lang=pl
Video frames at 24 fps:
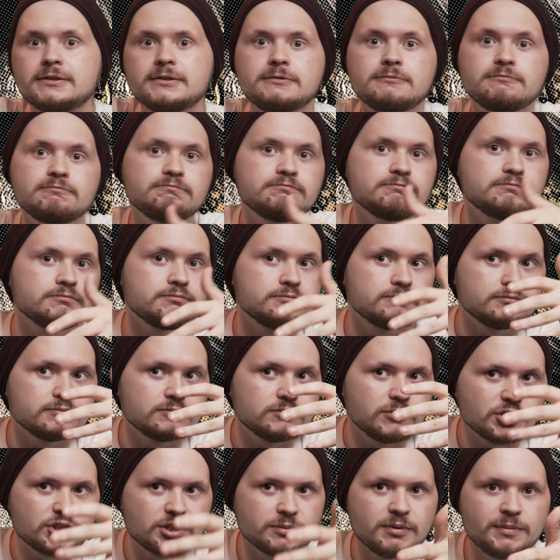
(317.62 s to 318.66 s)
Ym,
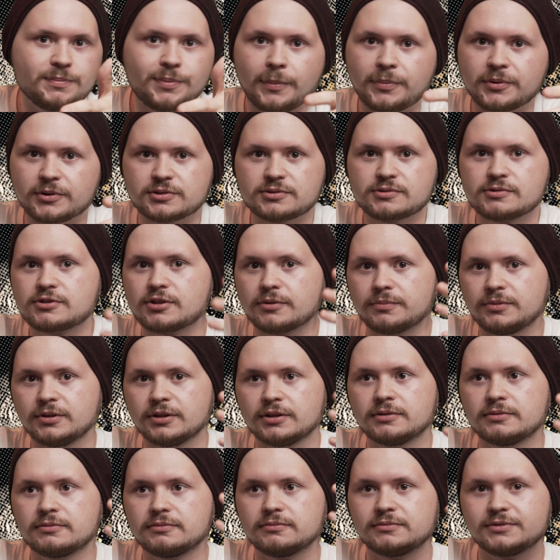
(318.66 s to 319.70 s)
możemy po prostu
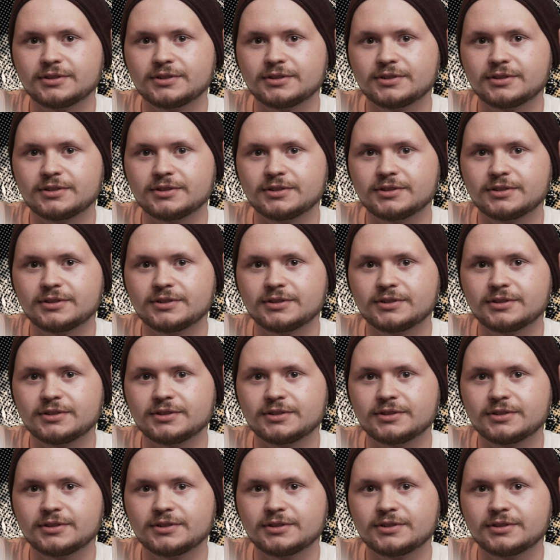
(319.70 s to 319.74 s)
sobie